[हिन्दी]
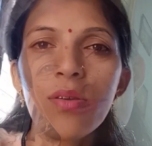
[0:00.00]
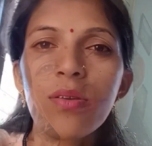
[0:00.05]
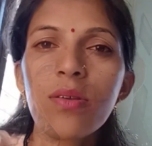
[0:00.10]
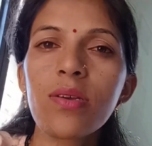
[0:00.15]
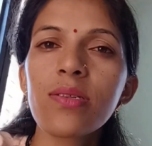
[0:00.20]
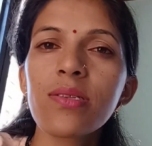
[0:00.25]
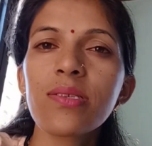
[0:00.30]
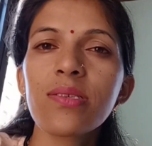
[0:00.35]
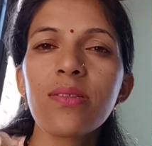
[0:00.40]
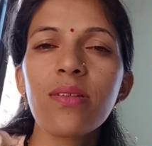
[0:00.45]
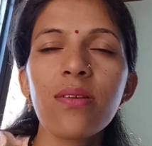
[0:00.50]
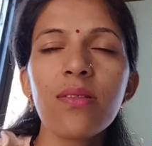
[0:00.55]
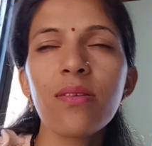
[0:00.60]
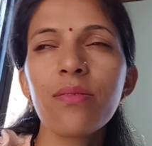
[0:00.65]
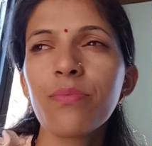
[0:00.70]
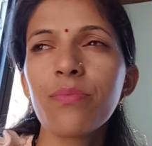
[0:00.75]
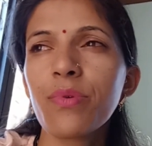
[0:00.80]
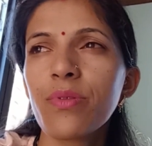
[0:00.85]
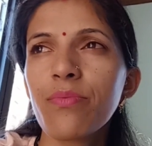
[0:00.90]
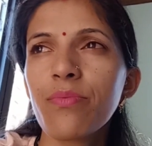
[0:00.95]
कल से ना
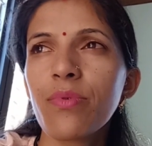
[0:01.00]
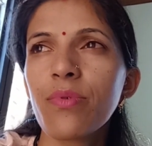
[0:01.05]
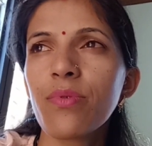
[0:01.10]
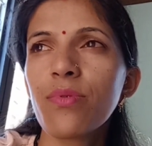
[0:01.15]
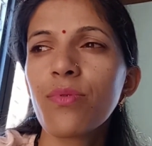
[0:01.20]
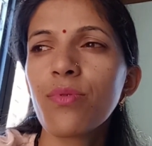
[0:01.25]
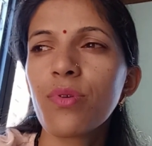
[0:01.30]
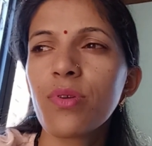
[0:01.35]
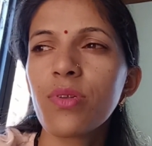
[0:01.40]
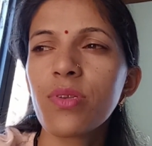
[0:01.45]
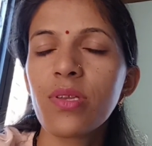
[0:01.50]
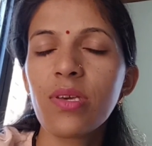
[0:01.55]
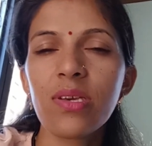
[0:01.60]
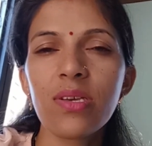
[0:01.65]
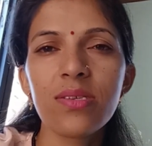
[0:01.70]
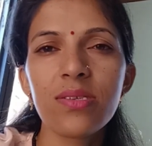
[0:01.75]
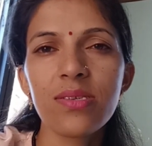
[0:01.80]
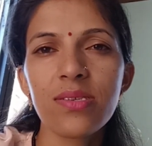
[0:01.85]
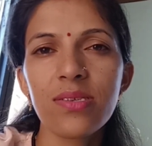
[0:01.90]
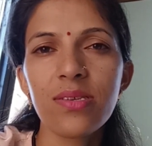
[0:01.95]
तबीयत भी थोड़ी
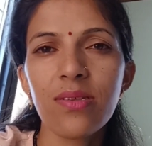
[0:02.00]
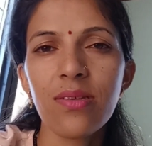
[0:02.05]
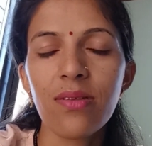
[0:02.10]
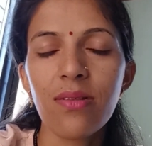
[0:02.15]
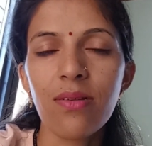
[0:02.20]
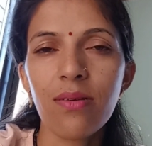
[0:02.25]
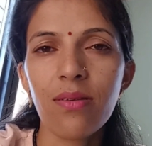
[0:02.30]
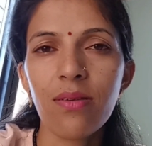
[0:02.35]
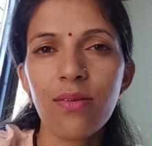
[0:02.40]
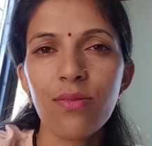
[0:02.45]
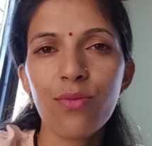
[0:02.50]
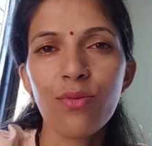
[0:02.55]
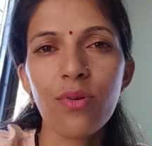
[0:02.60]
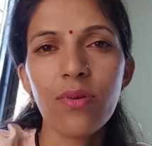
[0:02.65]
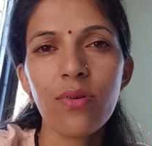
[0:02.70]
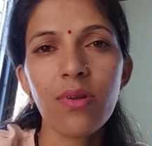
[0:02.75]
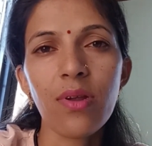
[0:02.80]
ठीक जैसी नहीं लग रही है थोड़ा